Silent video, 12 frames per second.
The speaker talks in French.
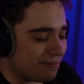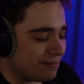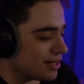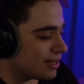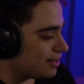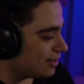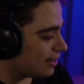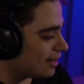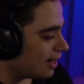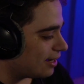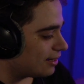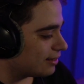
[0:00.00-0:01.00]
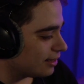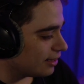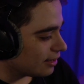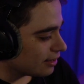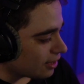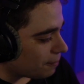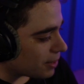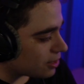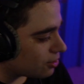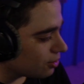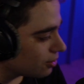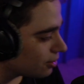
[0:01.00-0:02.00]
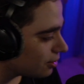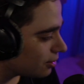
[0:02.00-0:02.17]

mais les gars. Non, parce que.